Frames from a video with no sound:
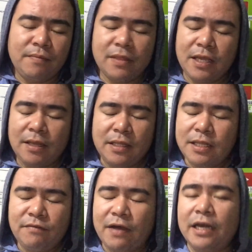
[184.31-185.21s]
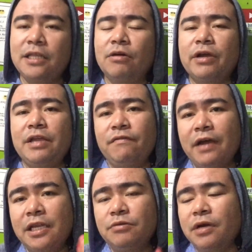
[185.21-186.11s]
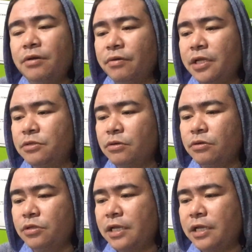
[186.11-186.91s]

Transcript: hindi hindi valid okay invalid yung ganung reason